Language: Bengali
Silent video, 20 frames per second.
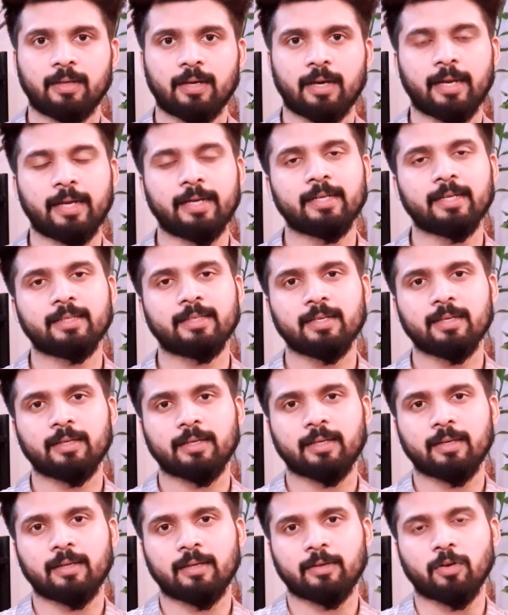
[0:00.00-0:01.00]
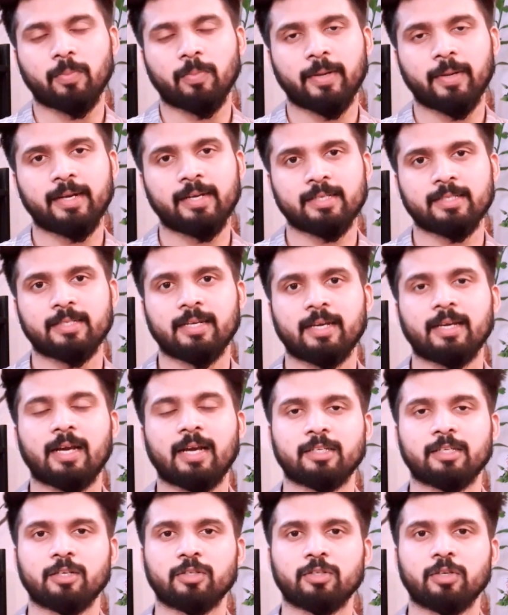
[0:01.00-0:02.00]
আর এটাতে কপিরাইট স্ট্রাইক
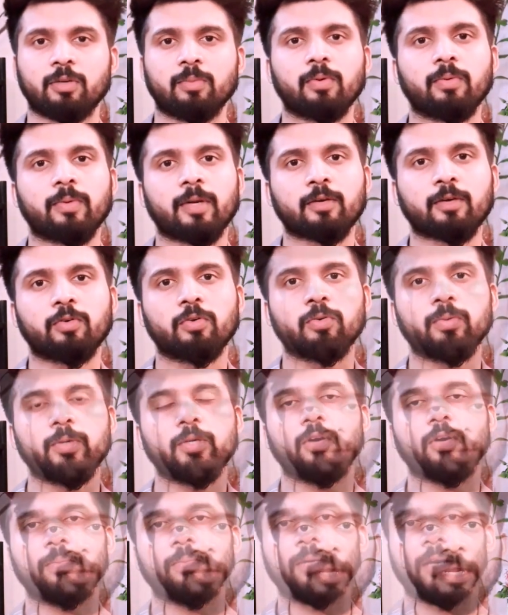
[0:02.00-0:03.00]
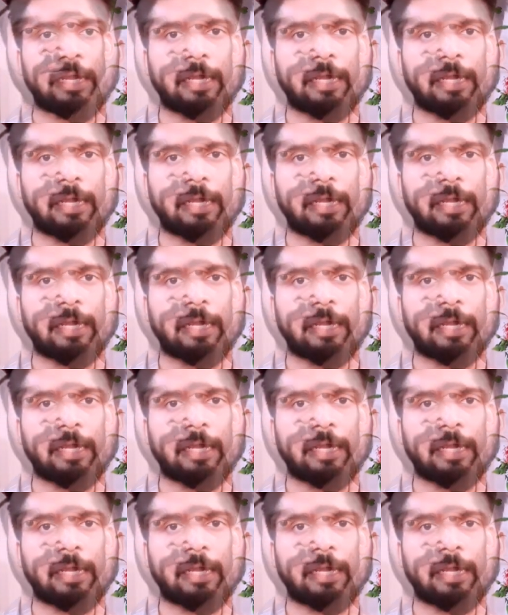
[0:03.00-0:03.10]
আসার সম্ভাবনা খুবই কম